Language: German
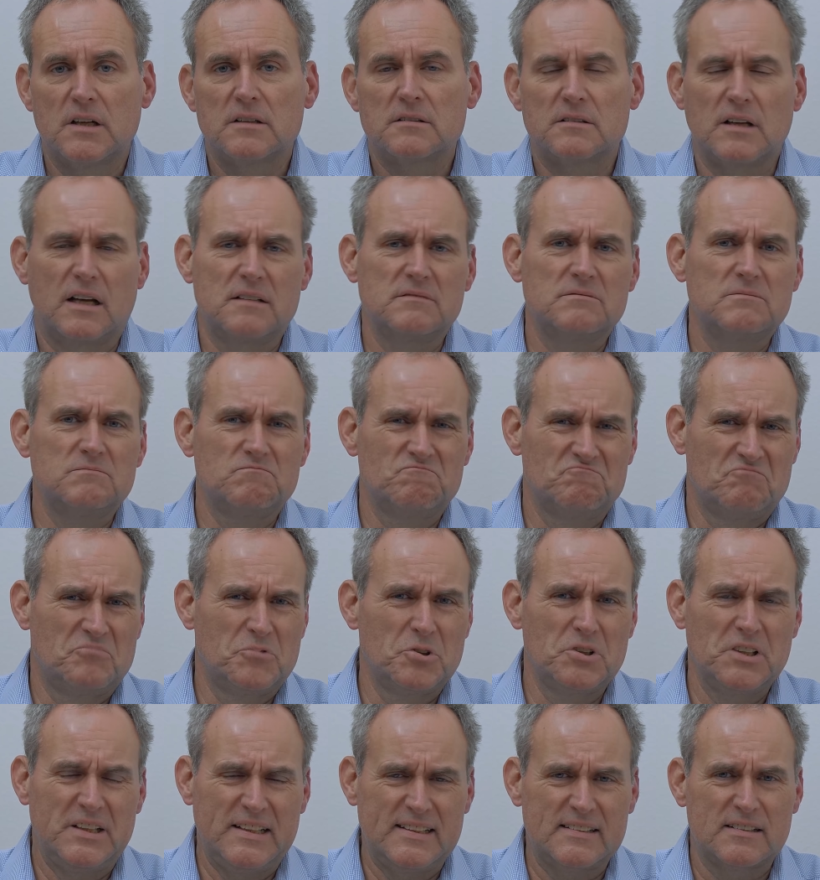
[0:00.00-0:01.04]
dann
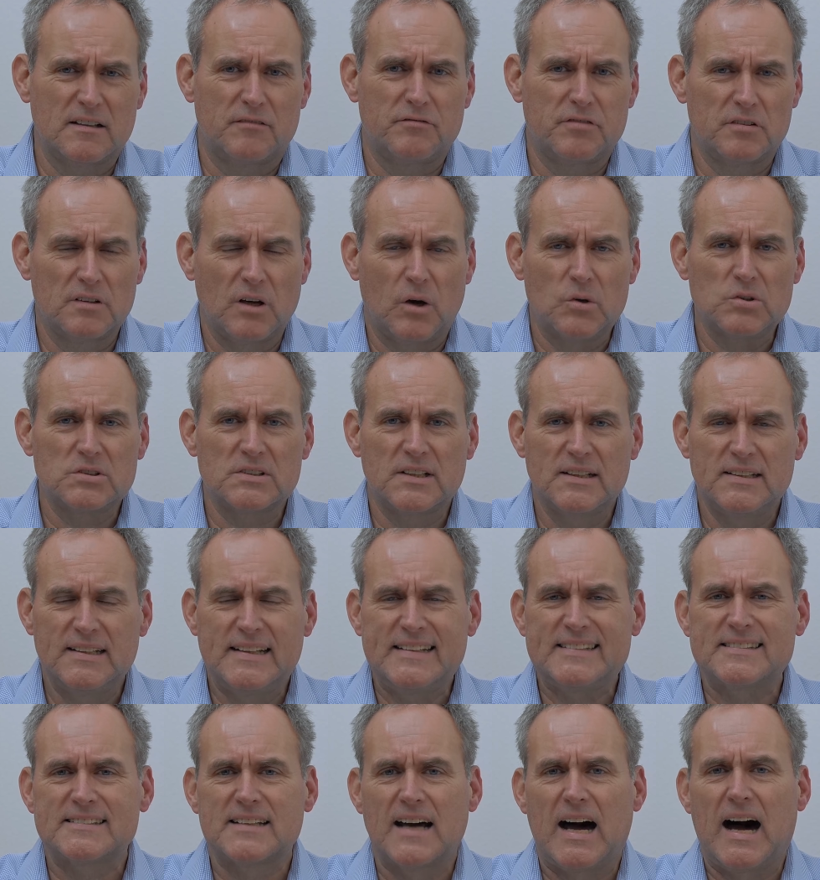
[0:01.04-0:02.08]
würde ich davon ausgehen,
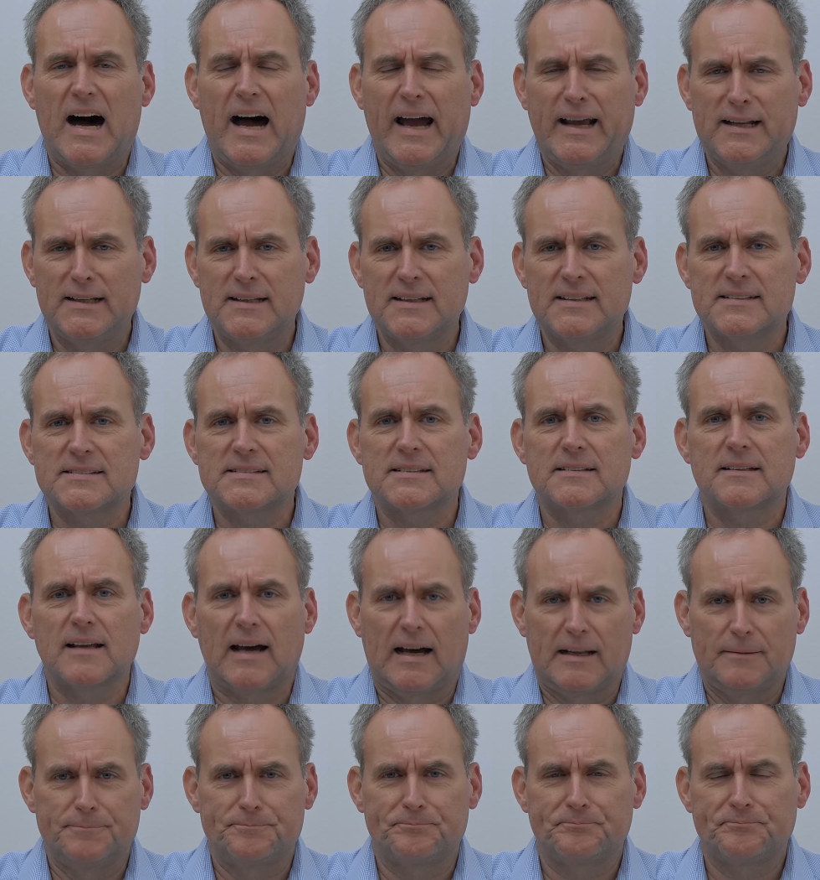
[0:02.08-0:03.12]
ist da einiges
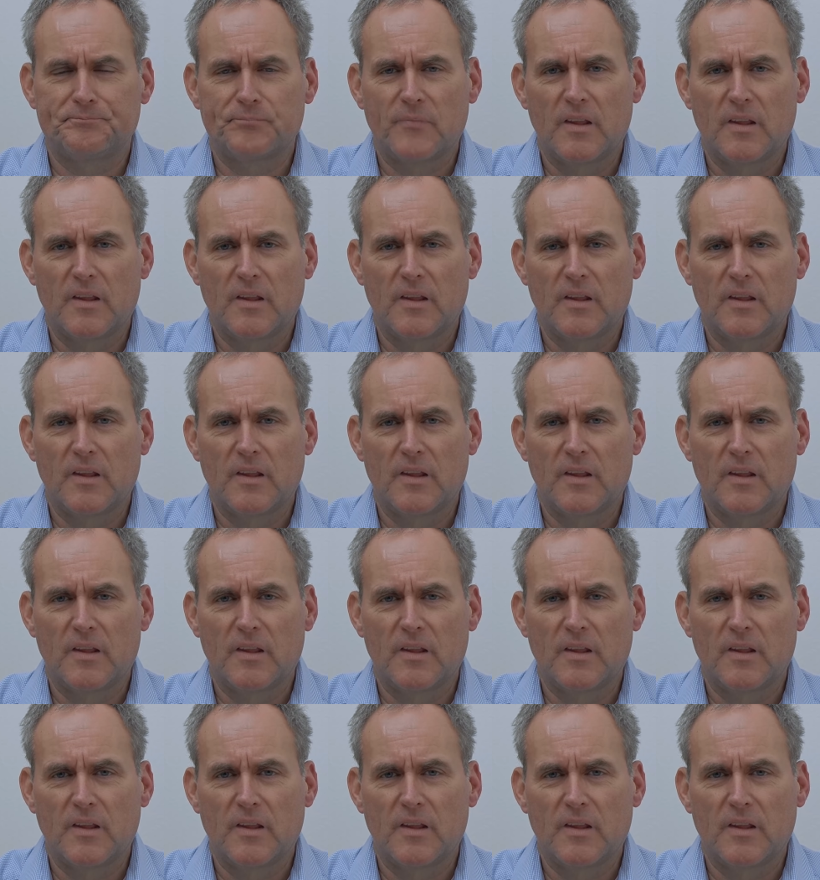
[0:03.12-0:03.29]
dran.